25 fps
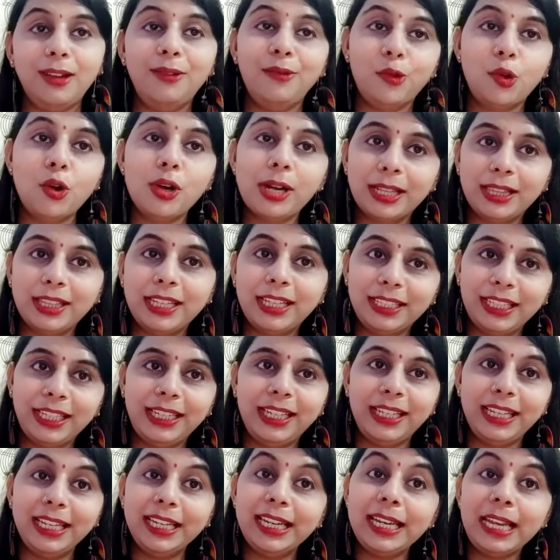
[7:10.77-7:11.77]
वो गद्दा
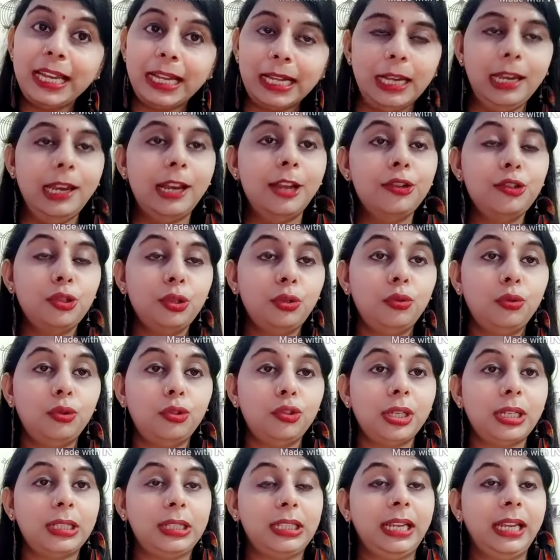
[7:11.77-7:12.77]
धीरे धीरे निकलना शुरू हो
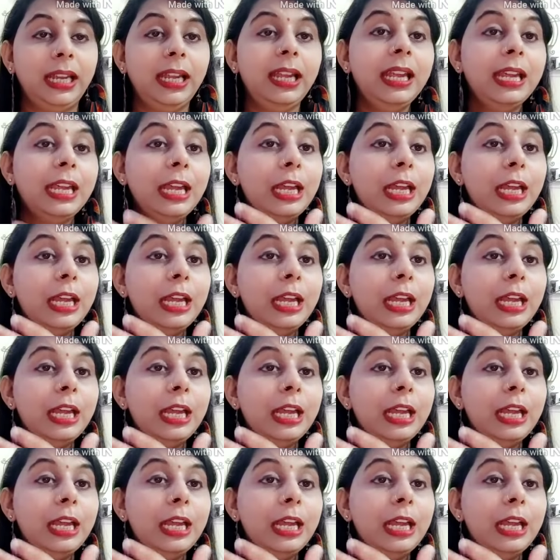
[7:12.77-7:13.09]
जाता है